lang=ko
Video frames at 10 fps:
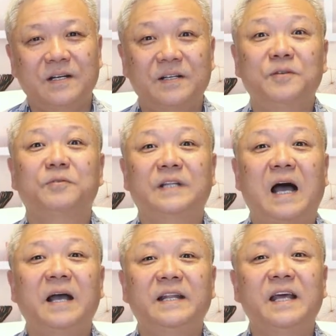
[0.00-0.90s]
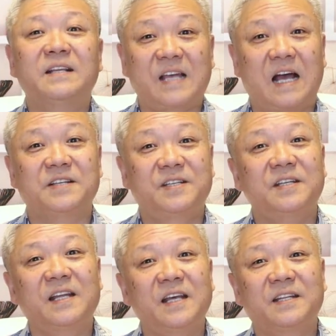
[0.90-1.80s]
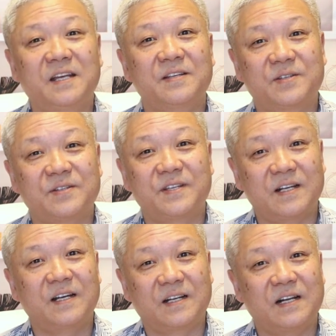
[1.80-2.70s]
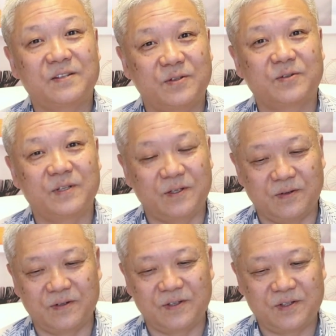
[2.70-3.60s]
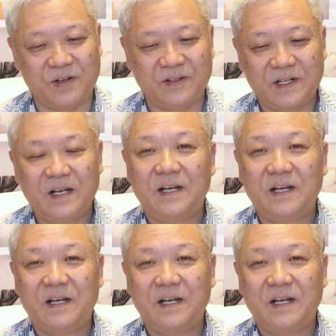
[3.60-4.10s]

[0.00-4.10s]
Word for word: 그리고 나 내 자신에 대해서 생각할 수도 있고 그렇죠.